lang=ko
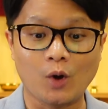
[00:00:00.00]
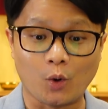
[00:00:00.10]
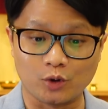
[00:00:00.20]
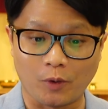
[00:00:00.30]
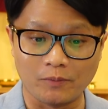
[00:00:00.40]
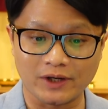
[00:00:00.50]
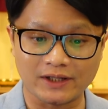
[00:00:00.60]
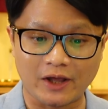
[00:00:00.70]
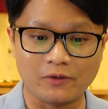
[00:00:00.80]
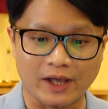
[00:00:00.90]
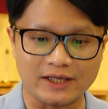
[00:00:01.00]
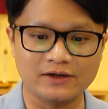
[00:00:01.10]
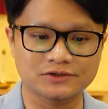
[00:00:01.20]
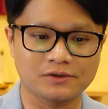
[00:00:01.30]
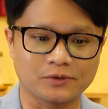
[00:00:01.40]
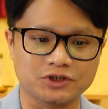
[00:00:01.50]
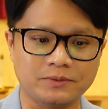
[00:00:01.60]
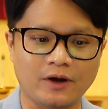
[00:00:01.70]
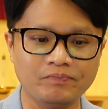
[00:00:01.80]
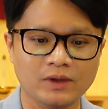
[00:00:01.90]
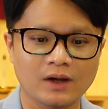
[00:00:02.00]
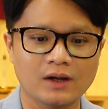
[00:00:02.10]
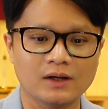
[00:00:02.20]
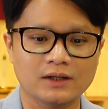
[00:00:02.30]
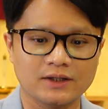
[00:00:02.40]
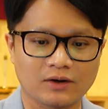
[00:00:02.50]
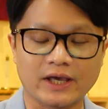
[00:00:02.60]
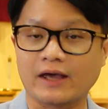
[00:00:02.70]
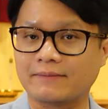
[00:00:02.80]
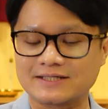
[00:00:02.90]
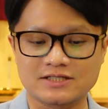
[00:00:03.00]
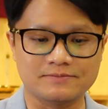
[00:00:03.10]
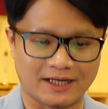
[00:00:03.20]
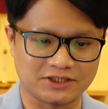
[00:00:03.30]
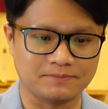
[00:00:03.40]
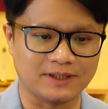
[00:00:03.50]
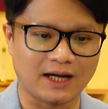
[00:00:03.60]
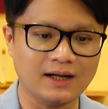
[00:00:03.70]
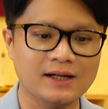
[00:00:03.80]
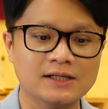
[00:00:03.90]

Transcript: 오늘 본문의 내용에 이어서 보시면 이렇게 말씀하십니다.